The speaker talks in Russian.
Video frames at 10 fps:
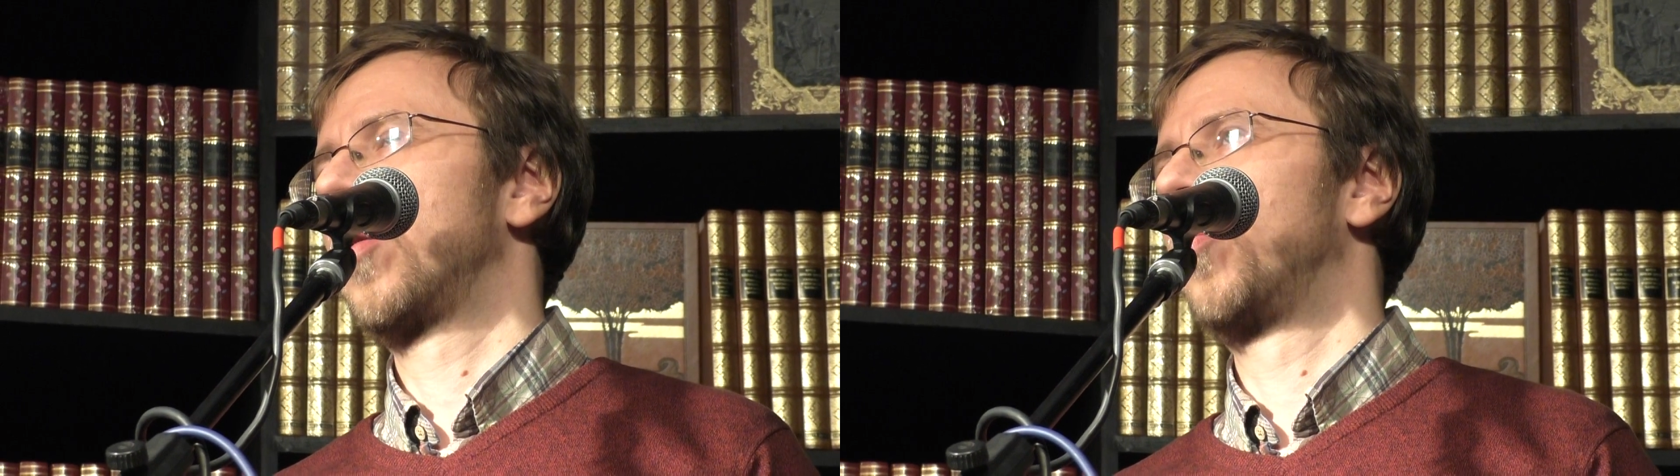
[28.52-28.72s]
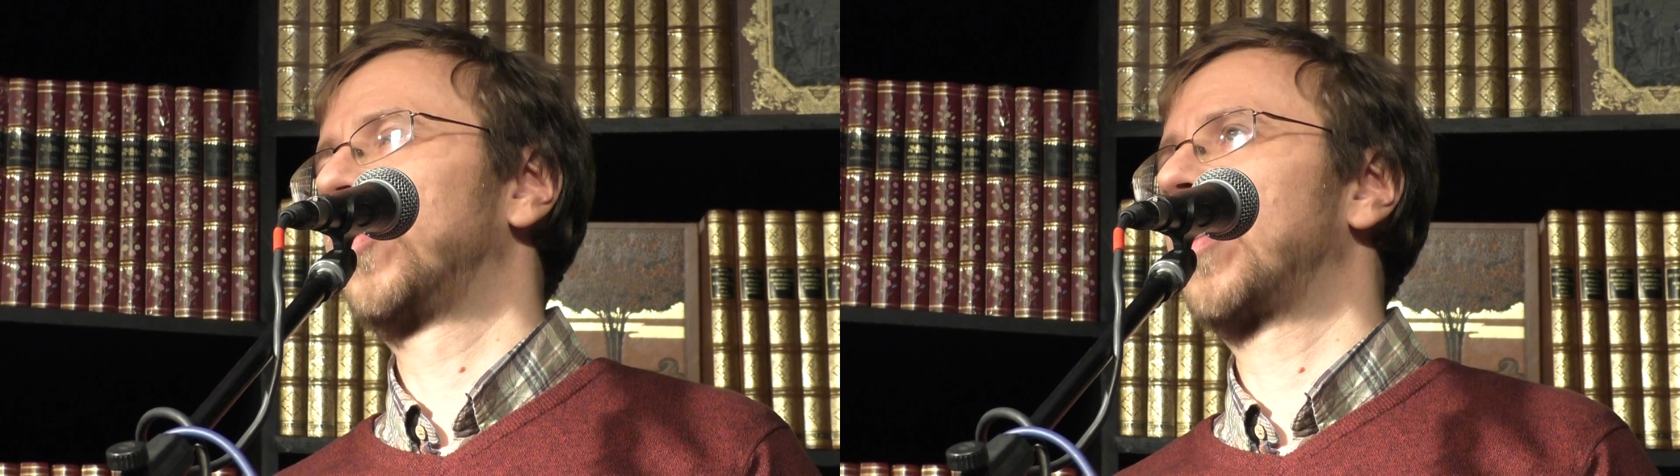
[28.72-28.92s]

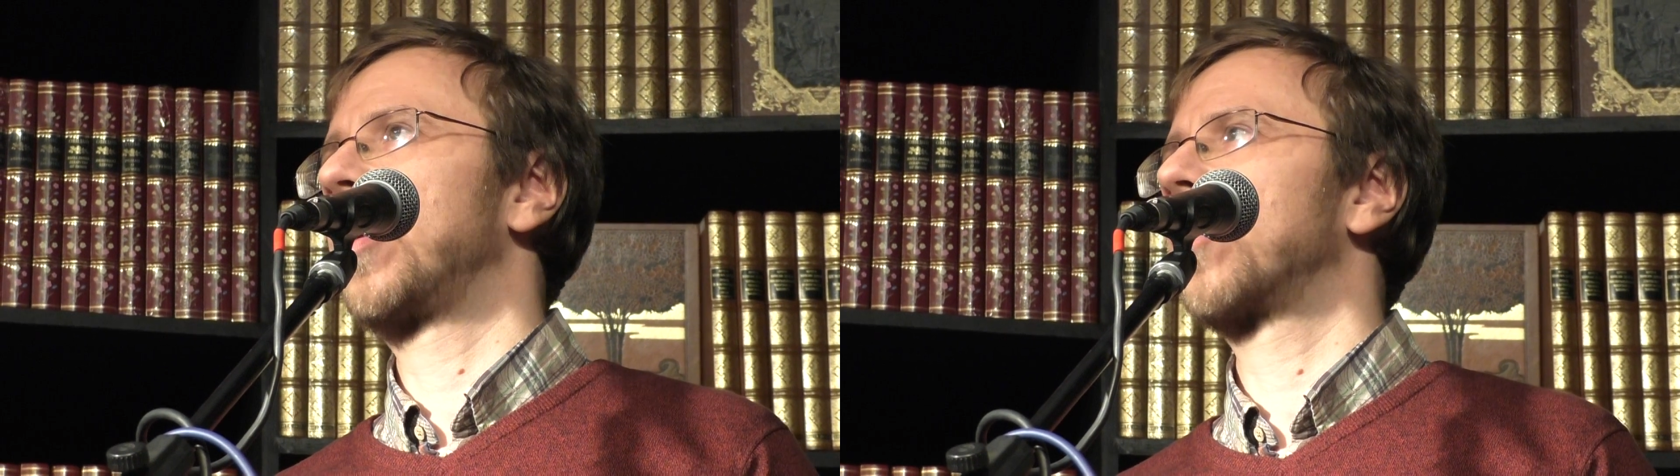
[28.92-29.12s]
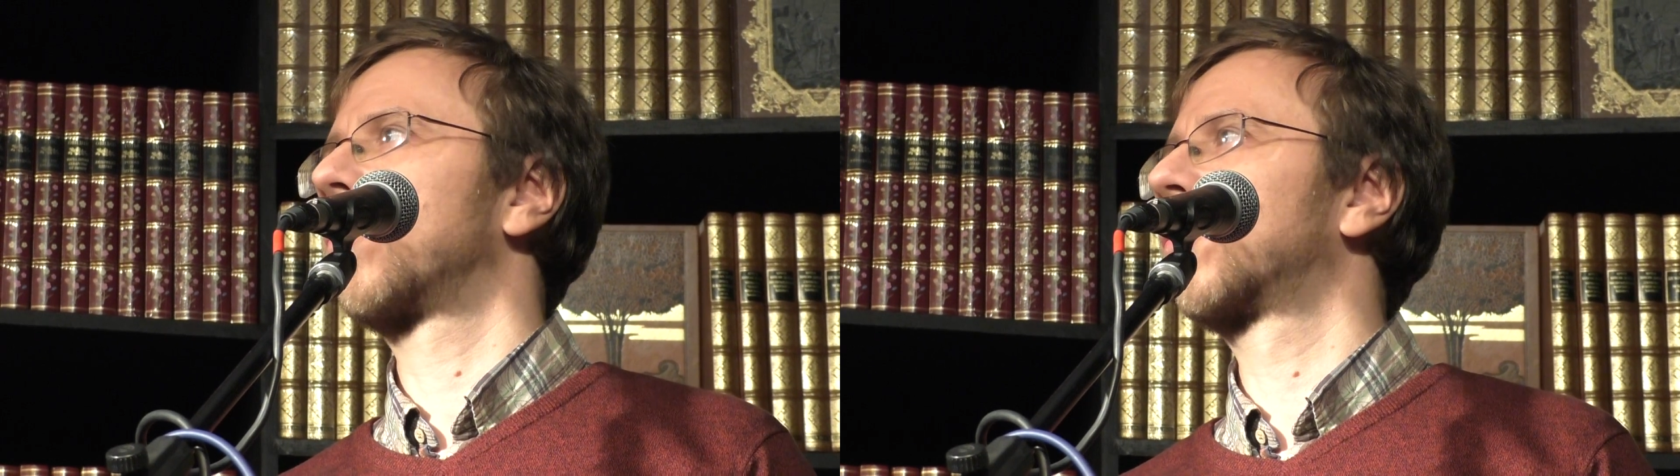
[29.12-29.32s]
Мы за
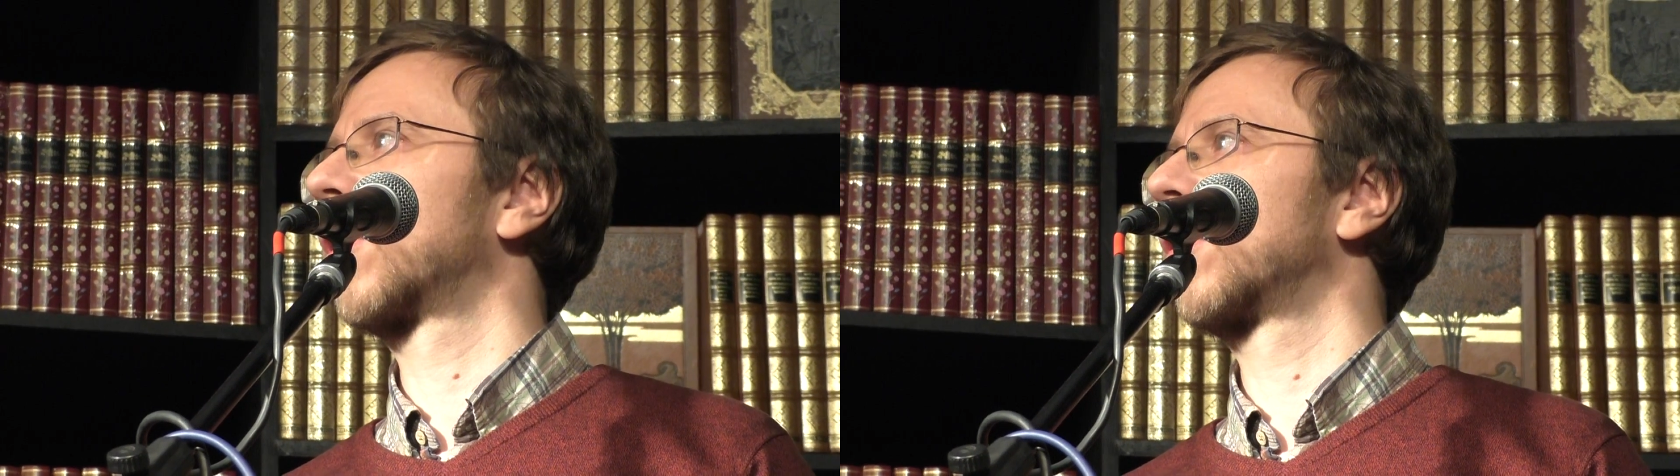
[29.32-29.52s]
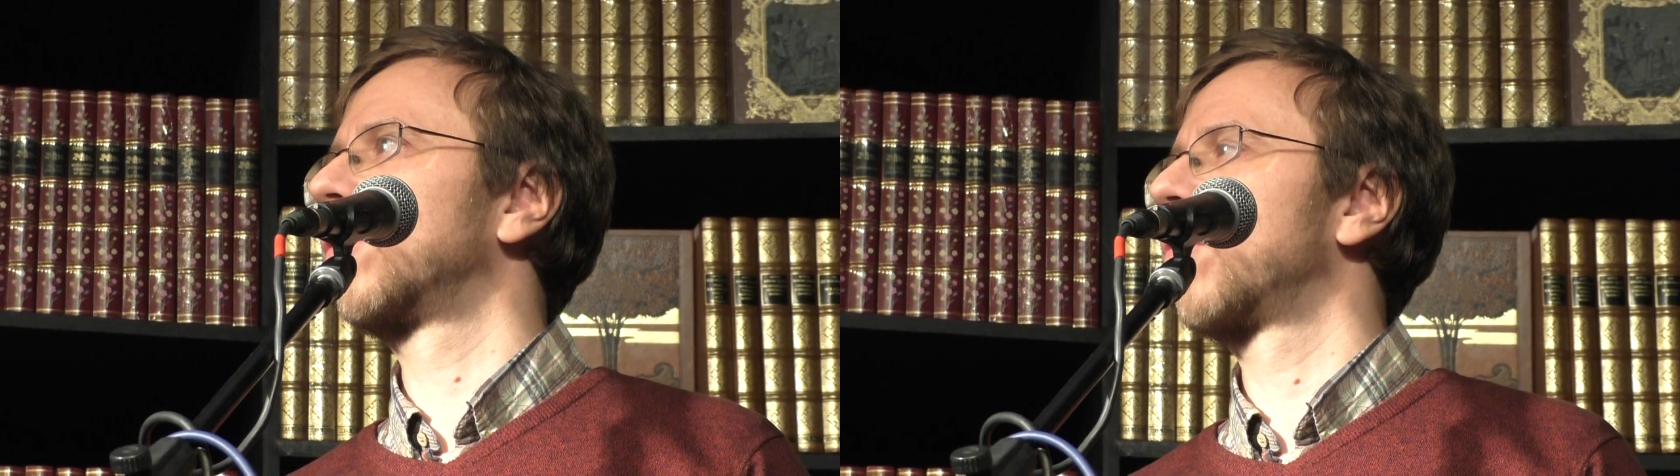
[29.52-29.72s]
реку в
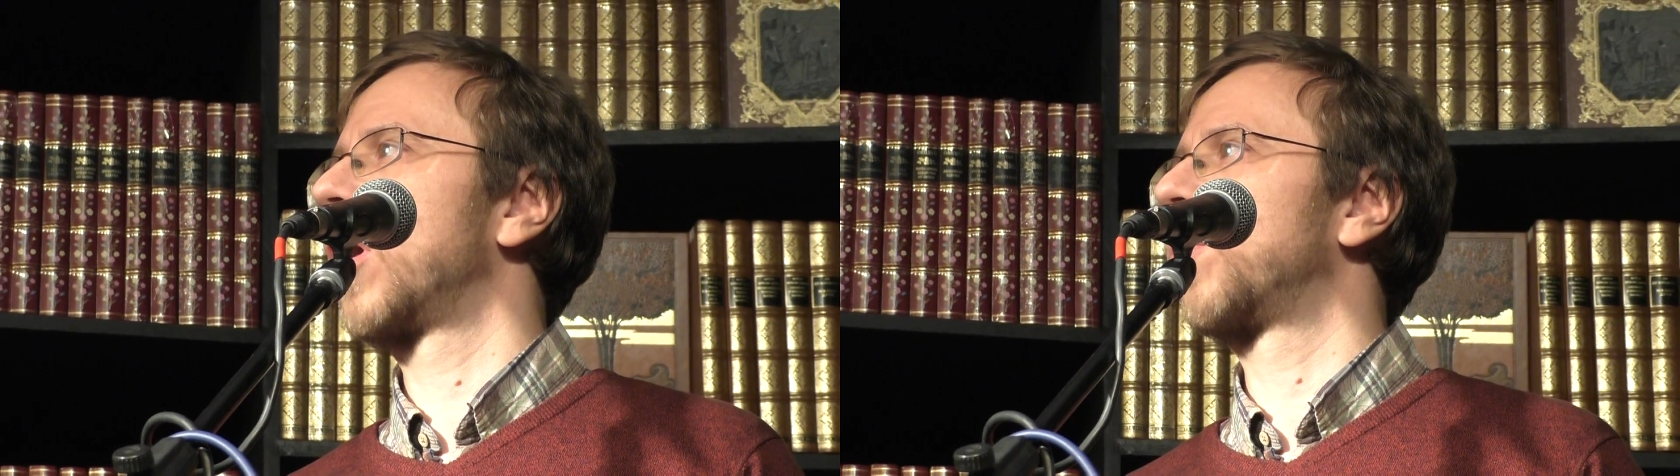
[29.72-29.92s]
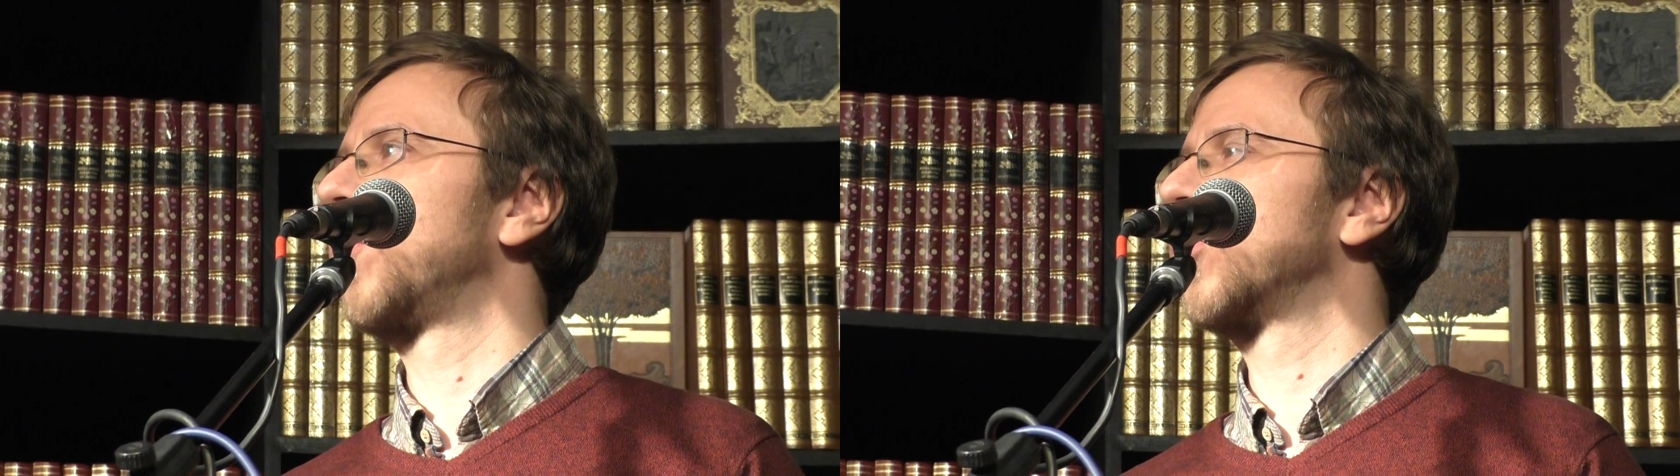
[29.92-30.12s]
сырые
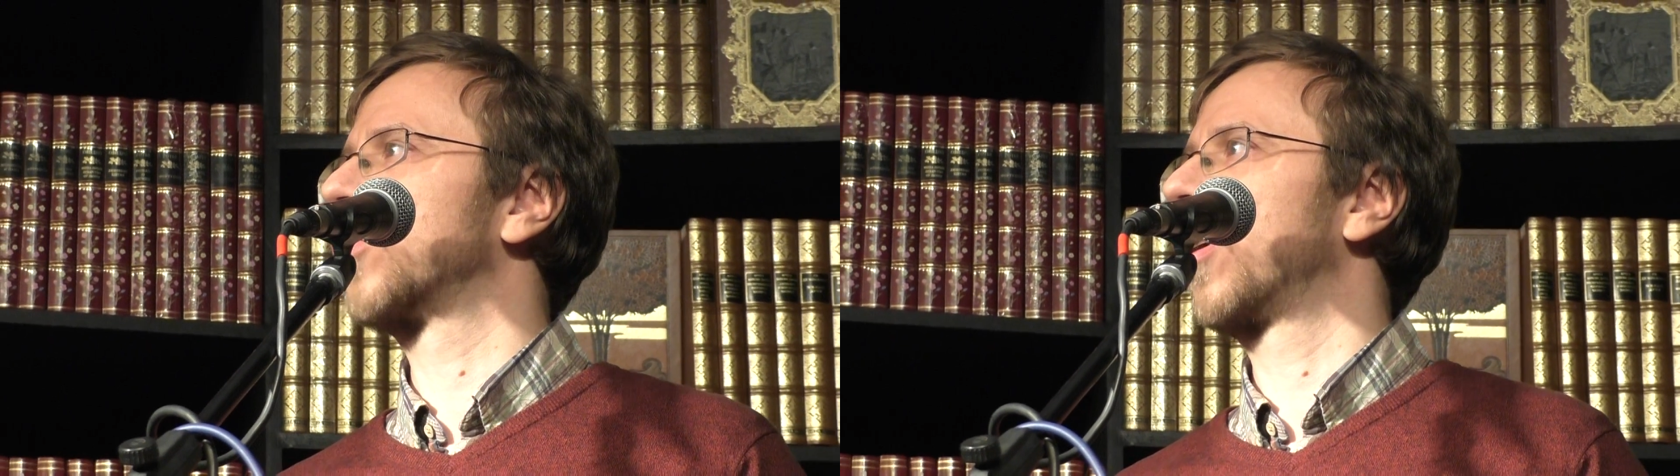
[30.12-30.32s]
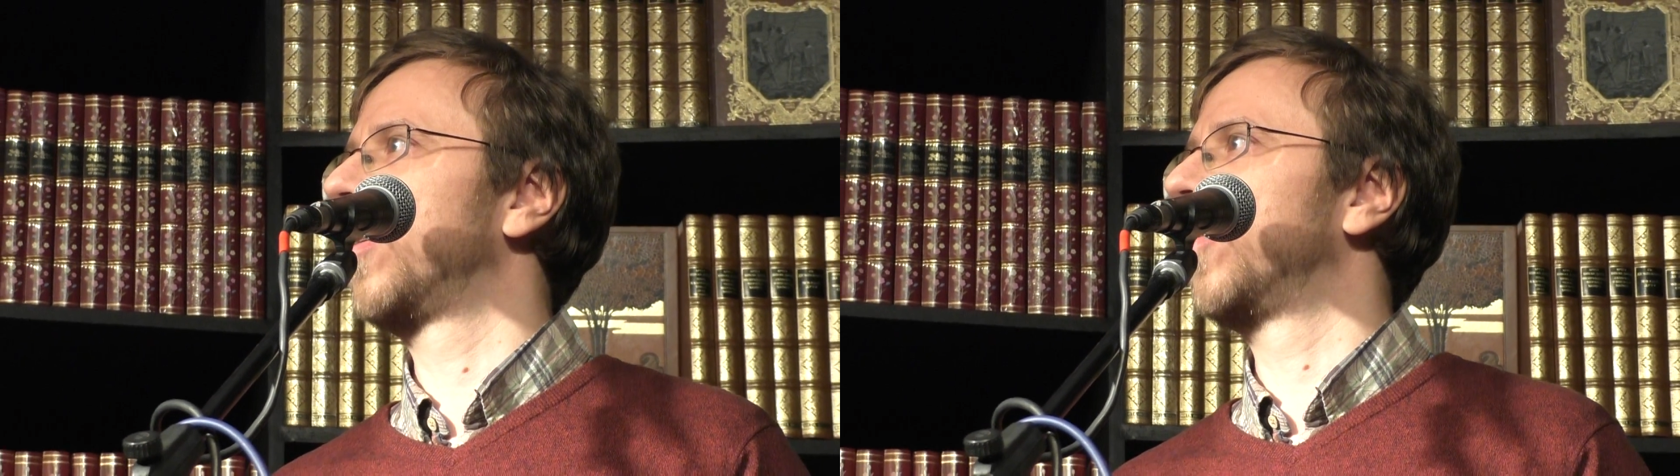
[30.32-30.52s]
луга
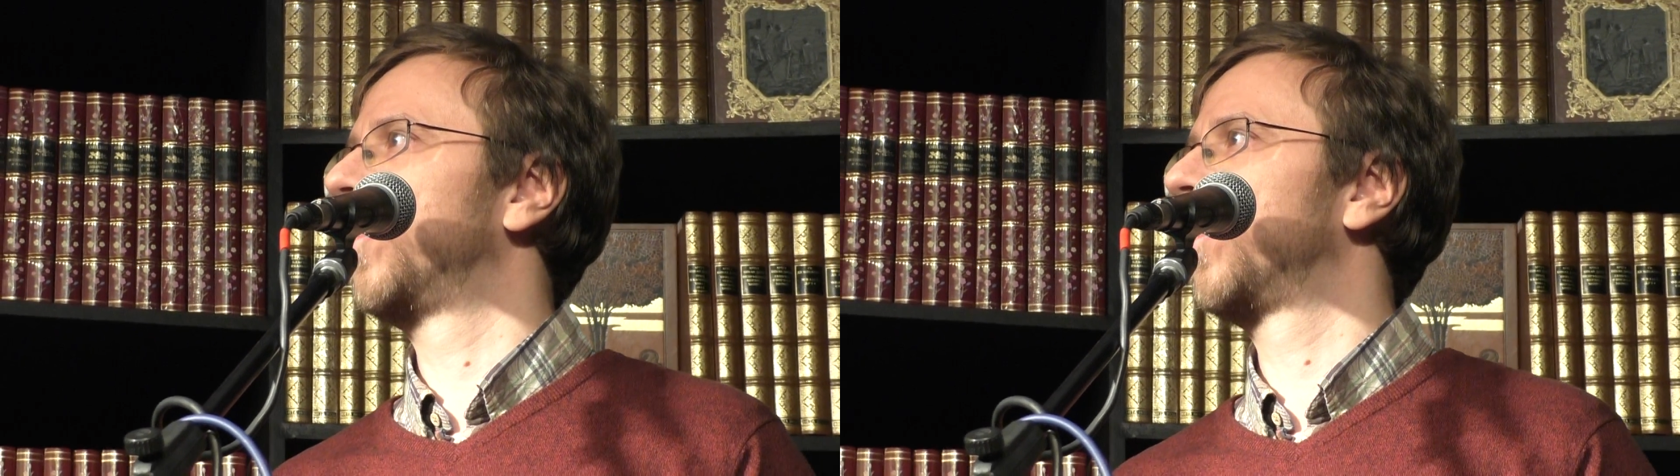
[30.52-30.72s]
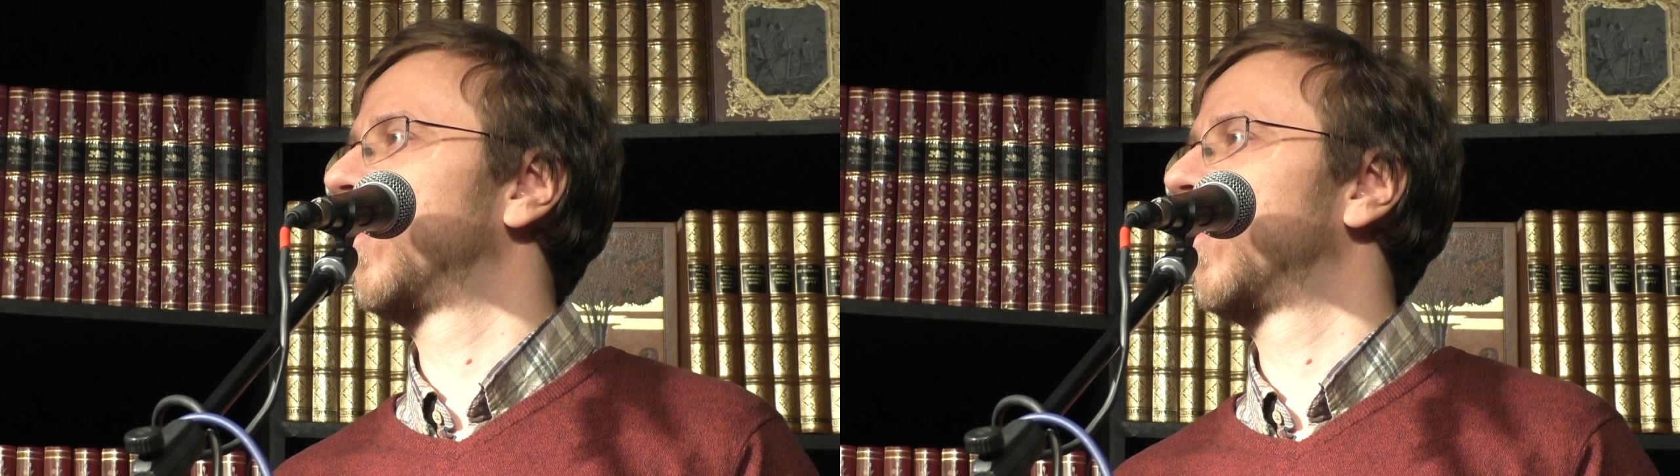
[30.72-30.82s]
побежали.